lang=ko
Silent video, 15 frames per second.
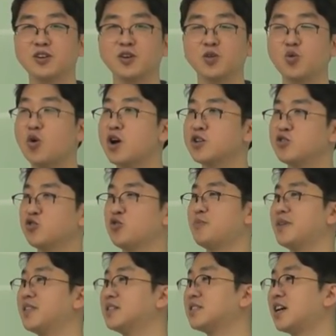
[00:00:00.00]
너 아니어도
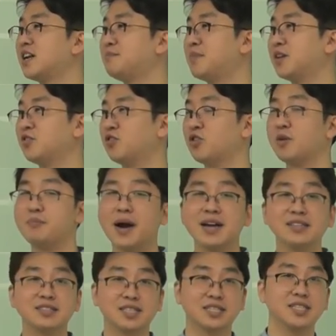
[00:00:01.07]
만날 사람 많어.
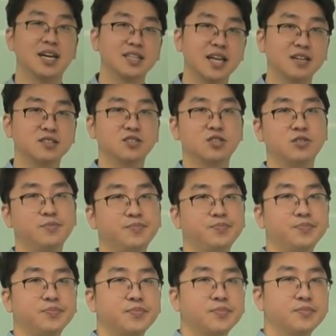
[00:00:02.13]
마인드 자체가 다르죠.
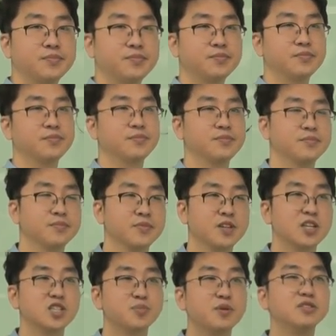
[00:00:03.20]

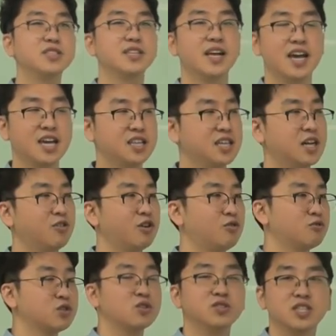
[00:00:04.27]
그래서 편제를 애인이라고
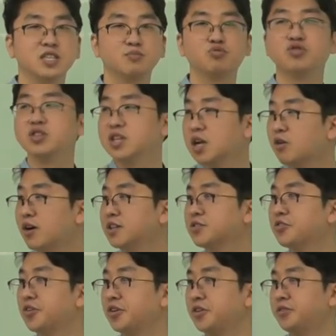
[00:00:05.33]
하고 정제를 부인이라고 하는
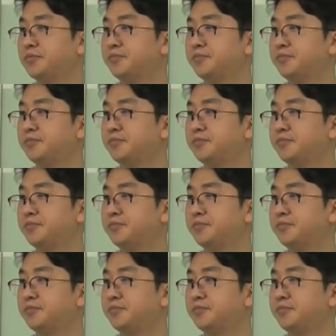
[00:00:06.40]
거예요.